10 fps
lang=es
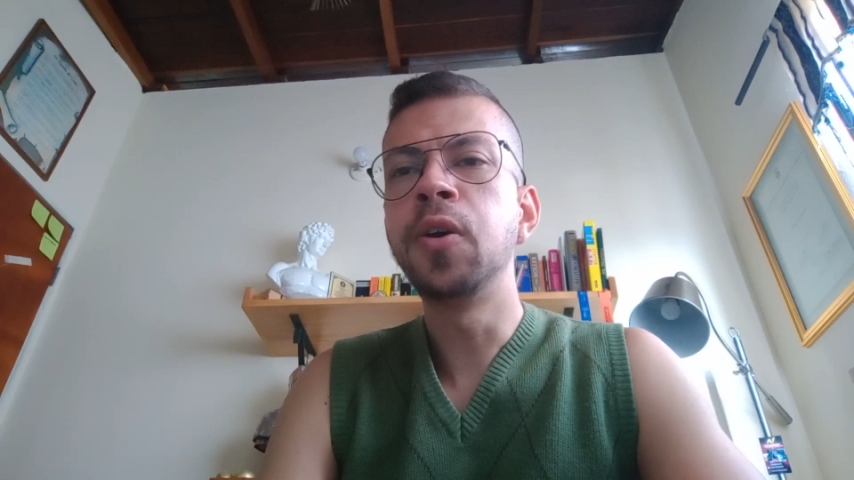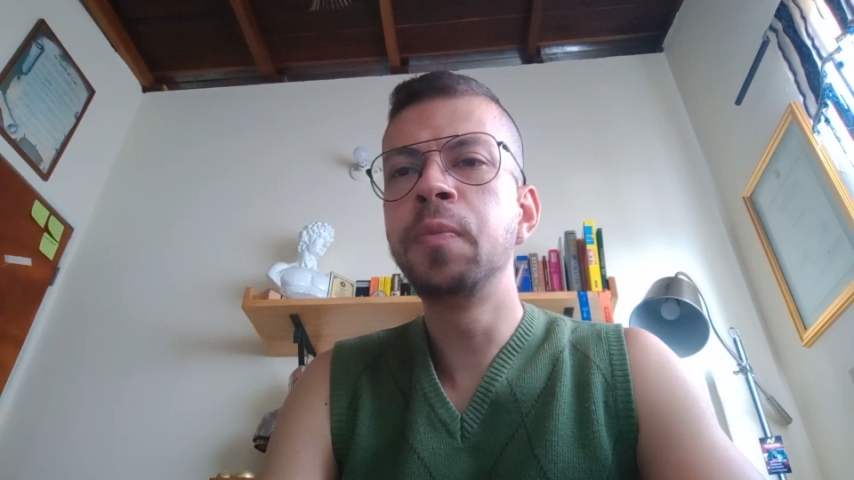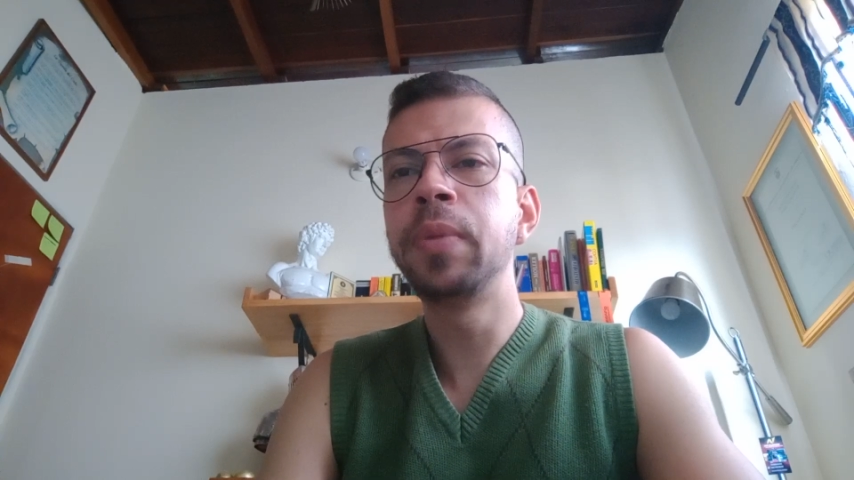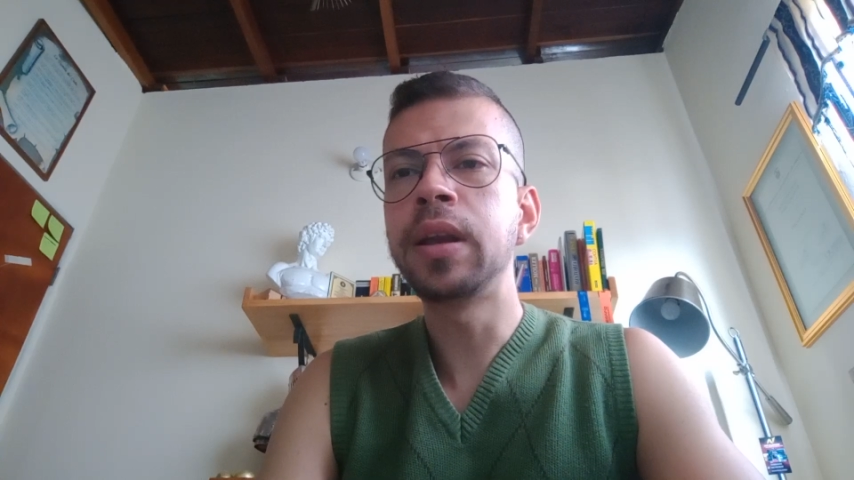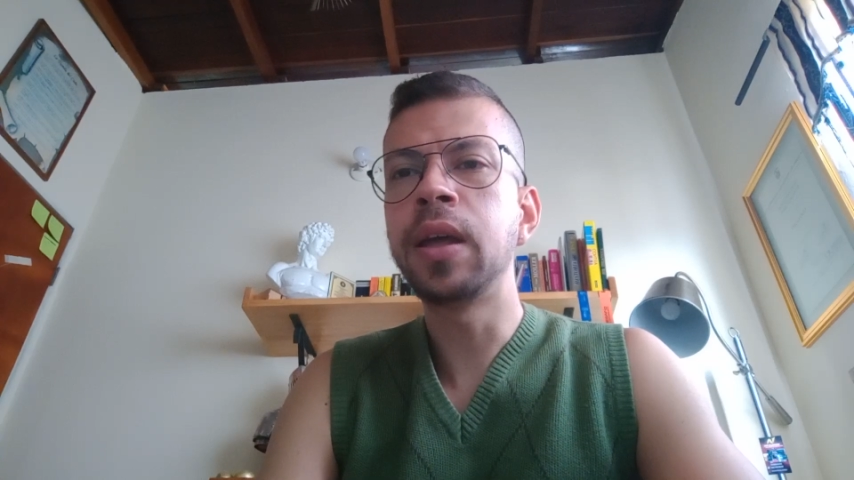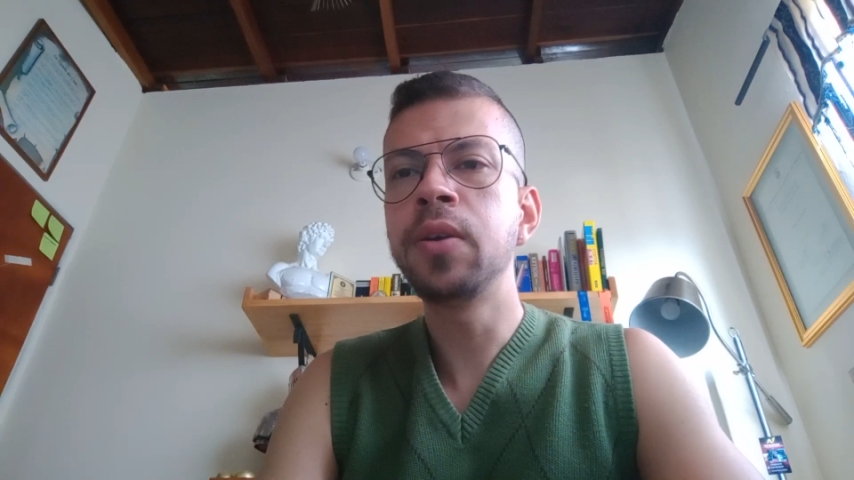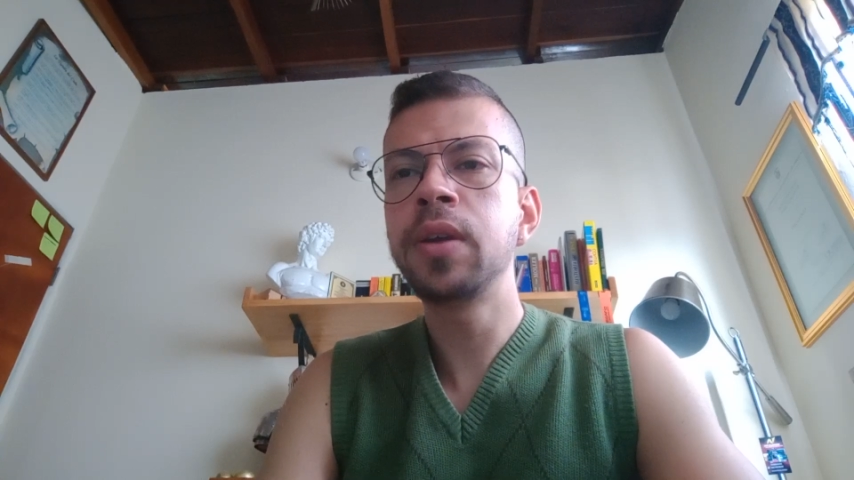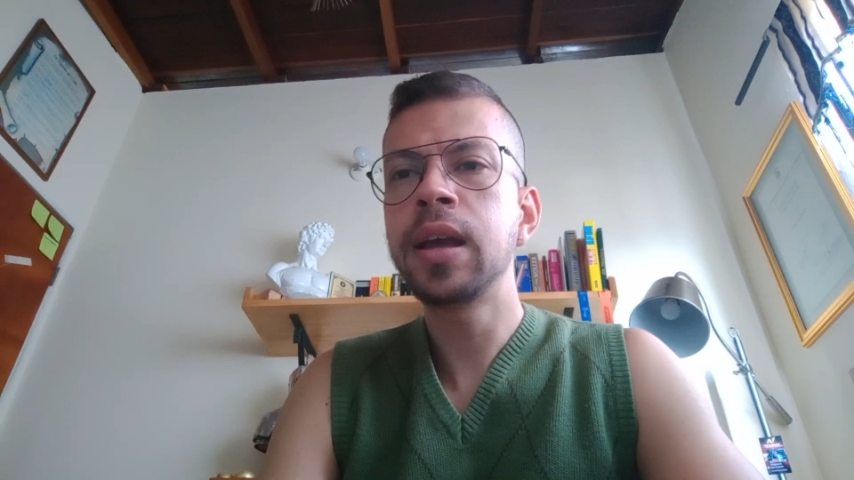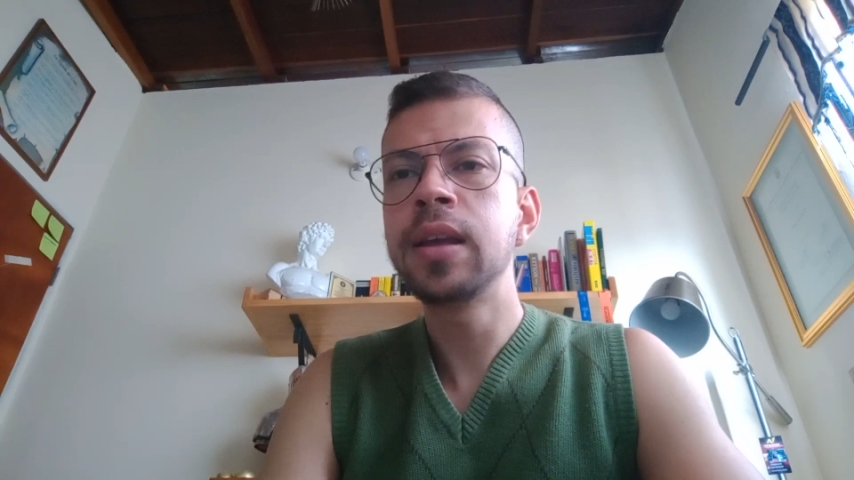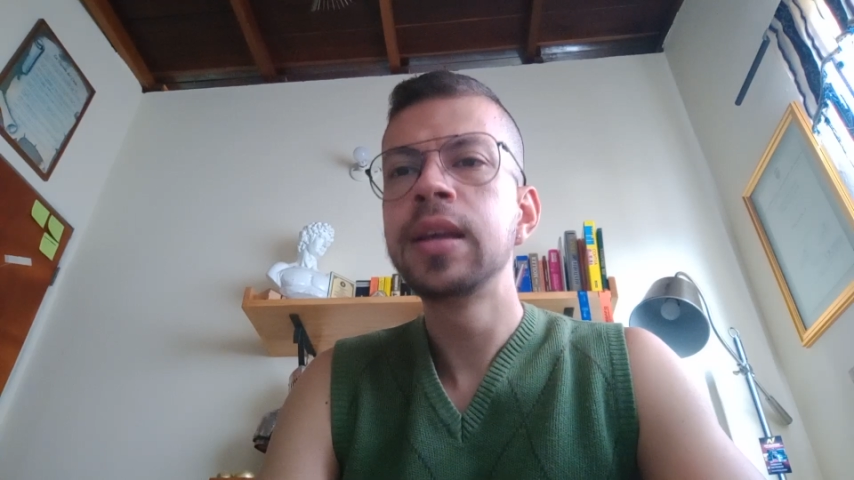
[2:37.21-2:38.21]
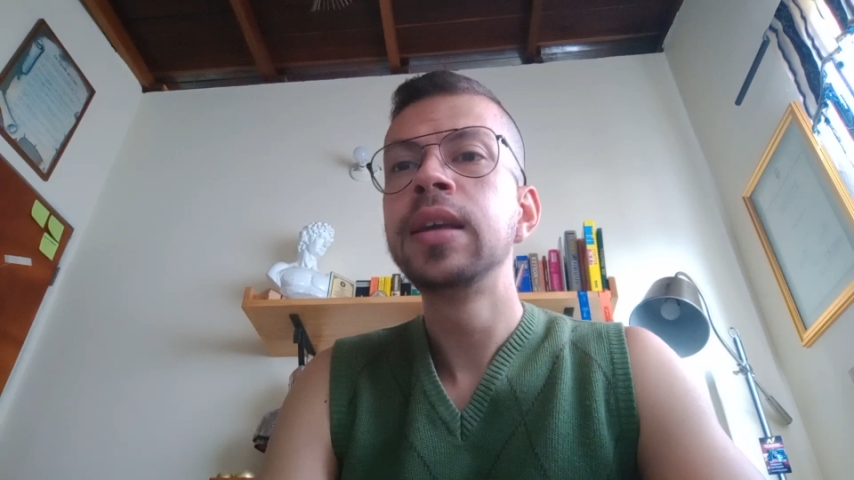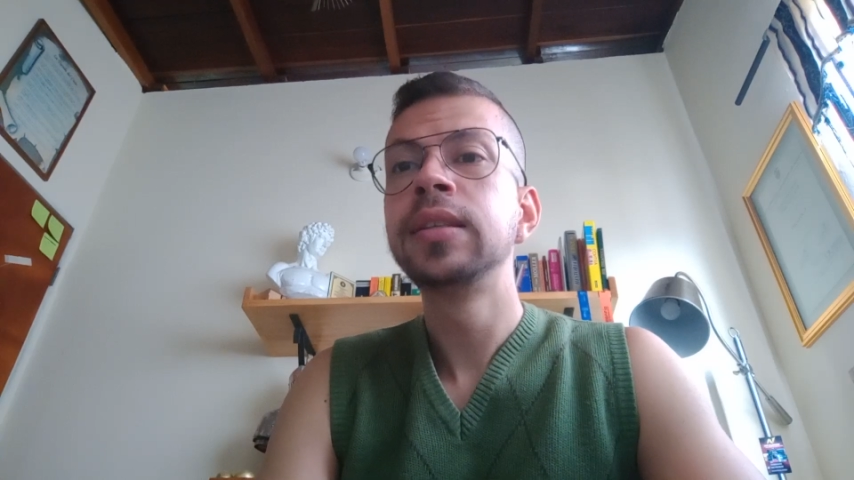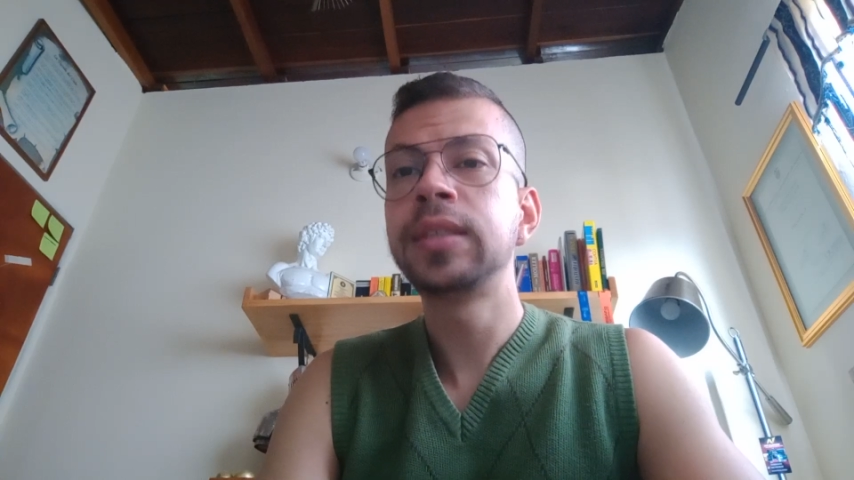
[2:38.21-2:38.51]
operadora,